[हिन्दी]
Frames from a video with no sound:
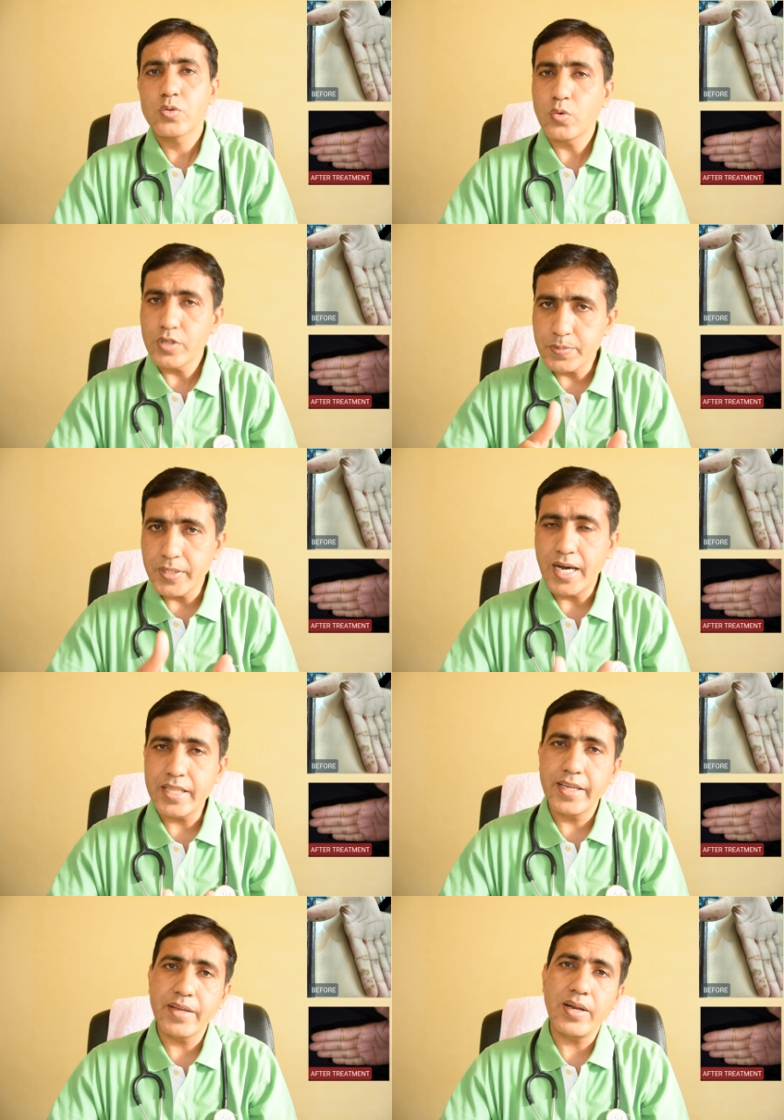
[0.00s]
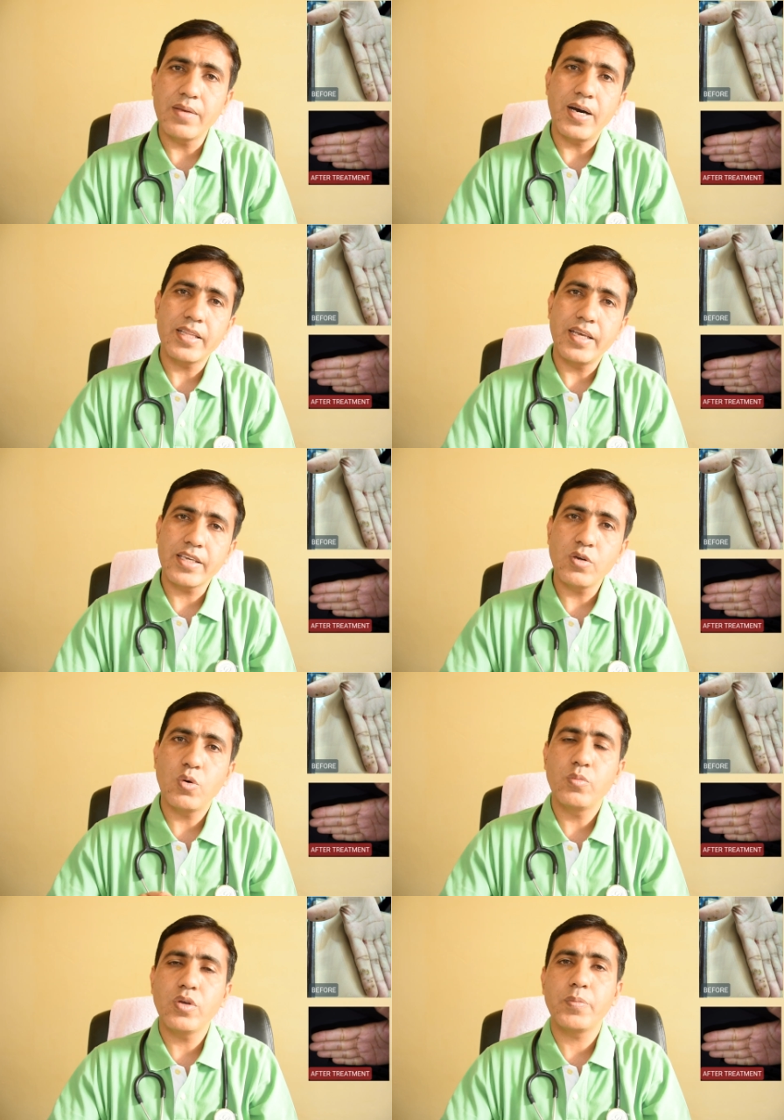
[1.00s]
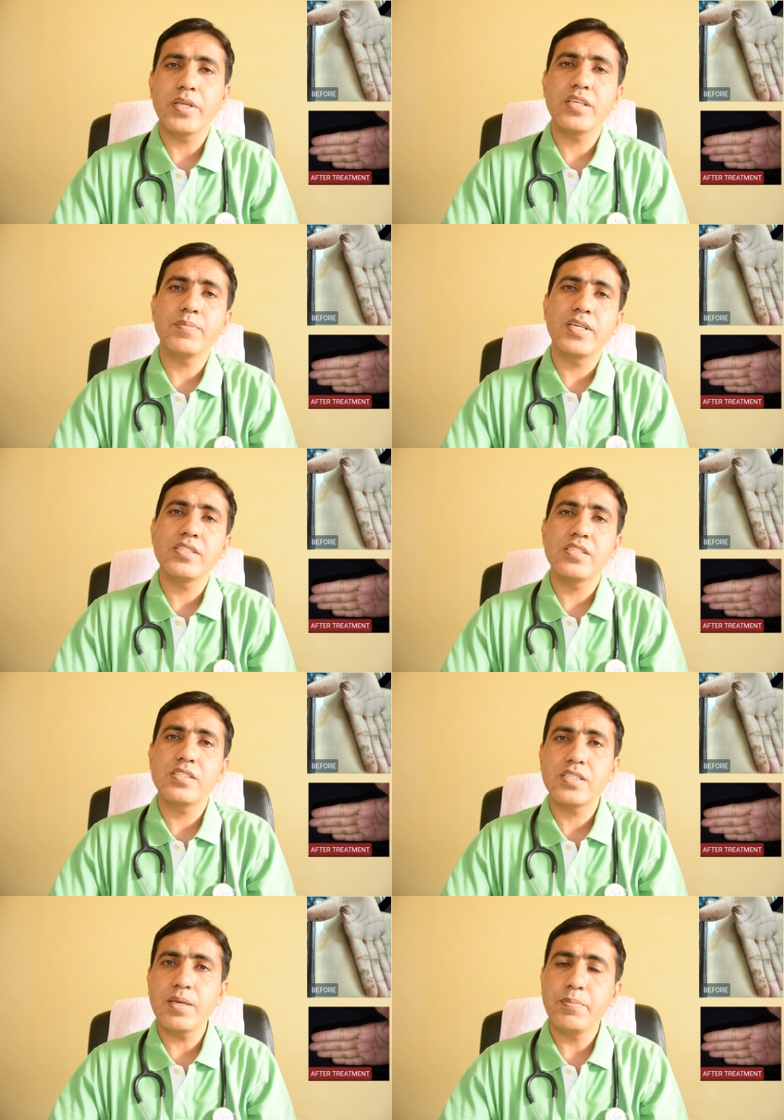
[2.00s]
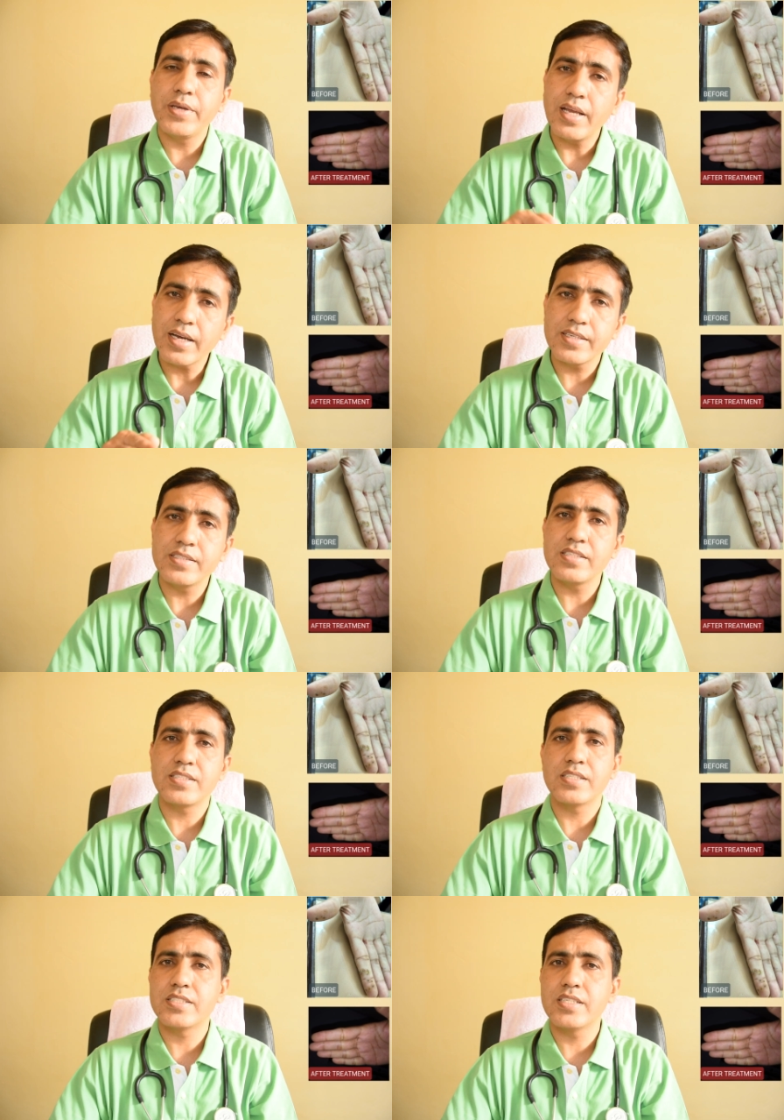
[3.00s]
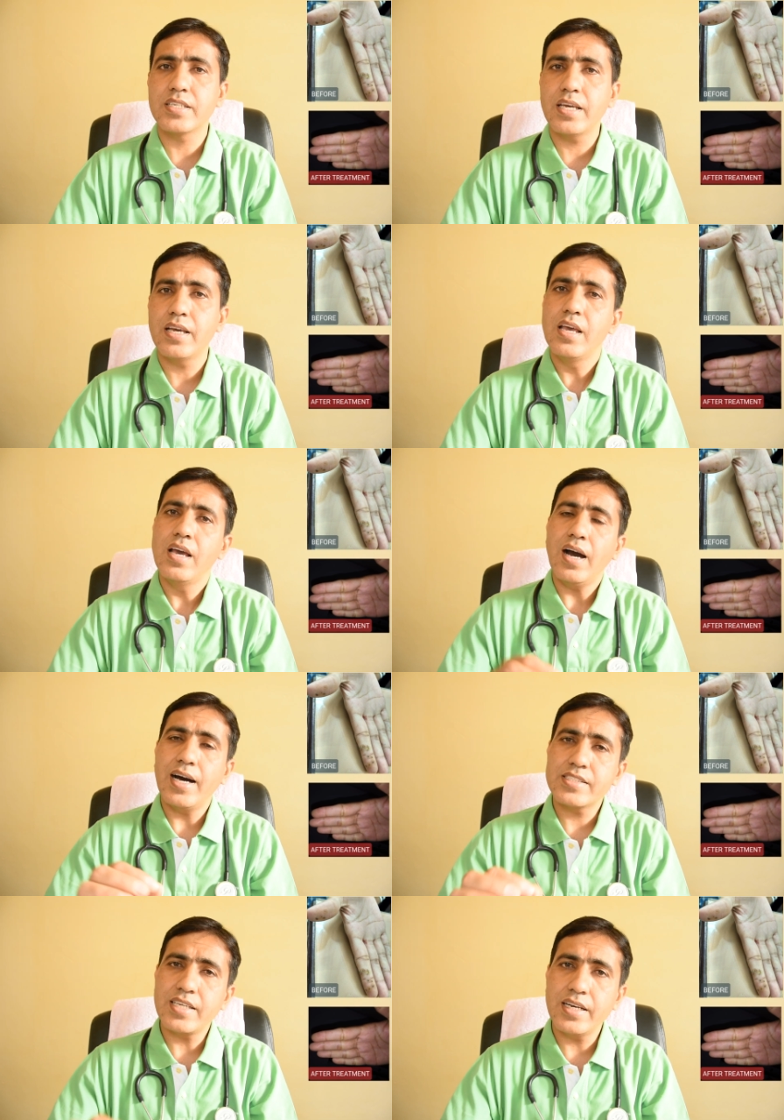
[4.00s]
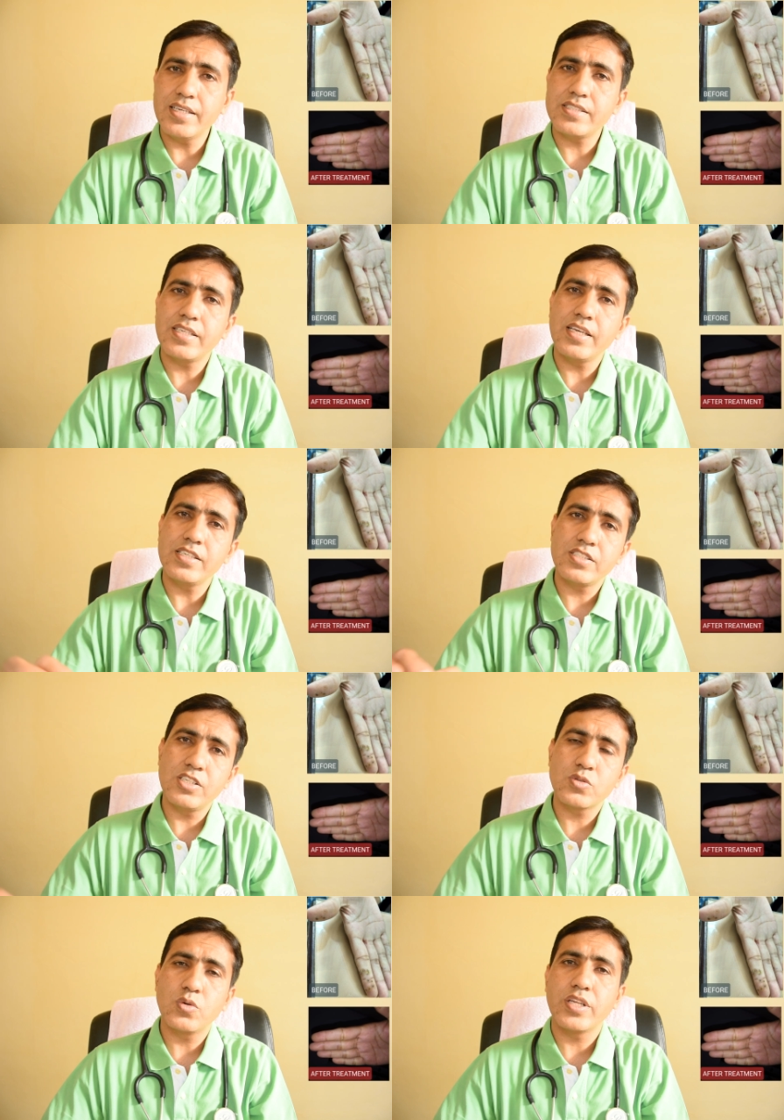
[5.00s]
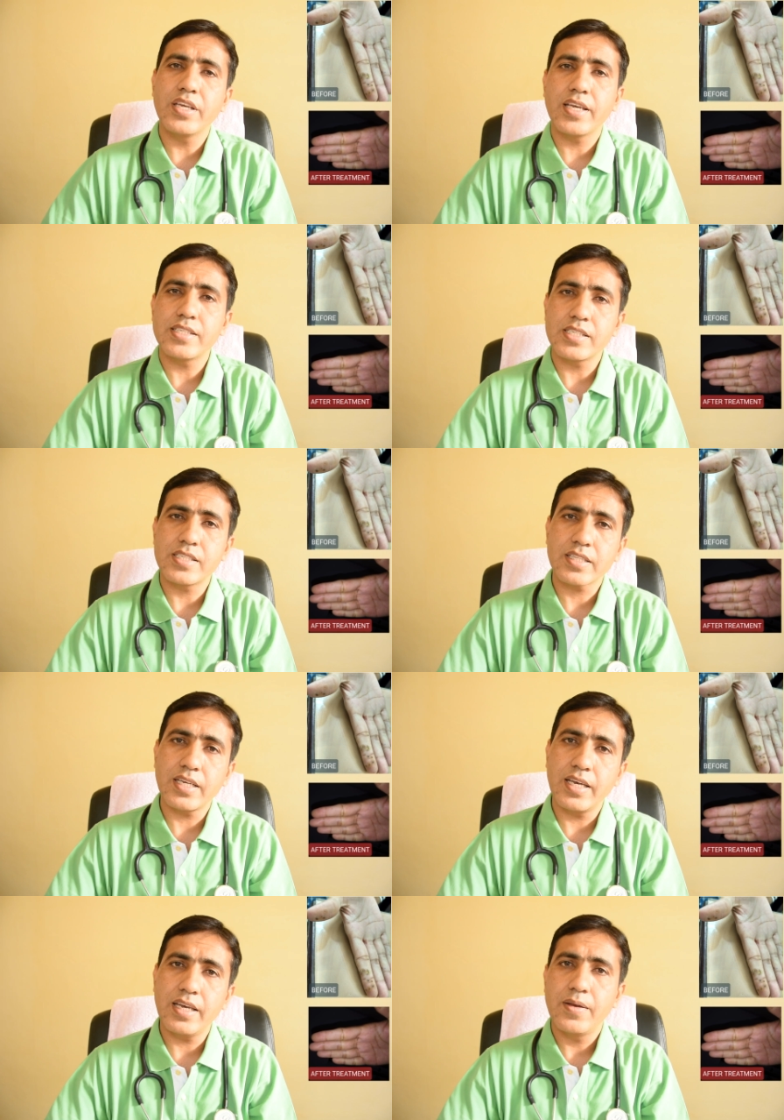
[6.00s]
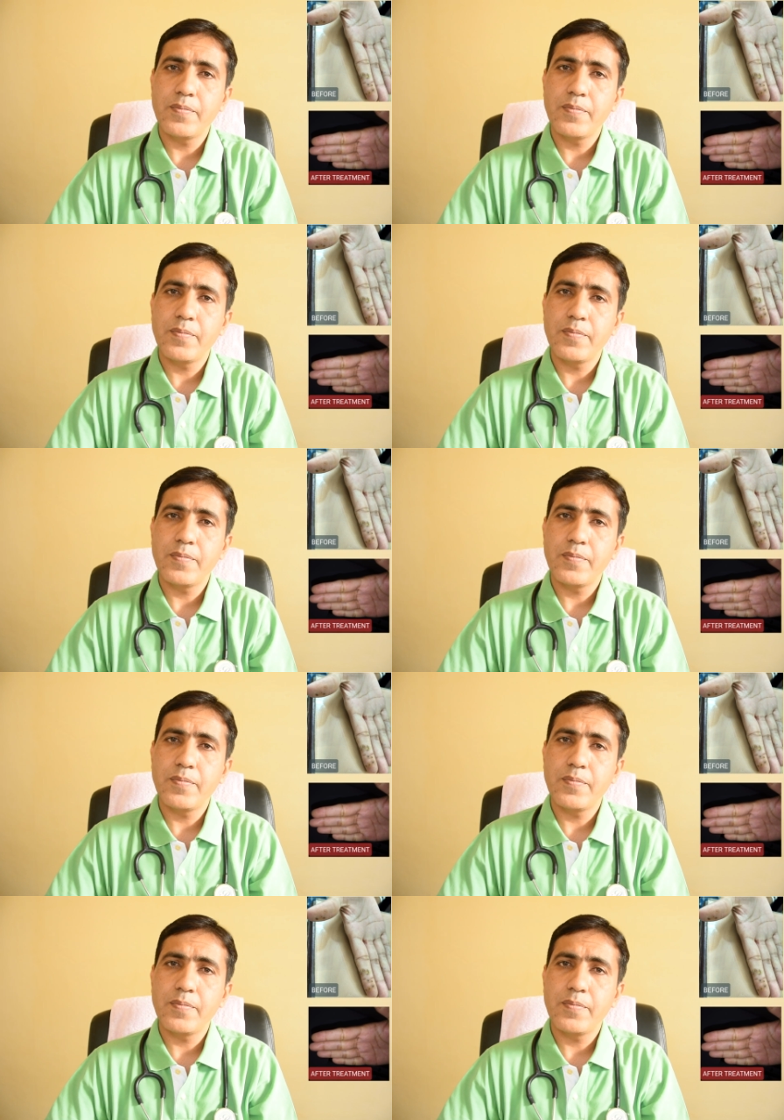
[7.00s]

तो इसमें ध्यान देने वाली बात है कि होम्योपैथिक मेडिसिन से बिना किसी सर्जरी के आसानी से इस चीज़ को ठीक किया जा सकता है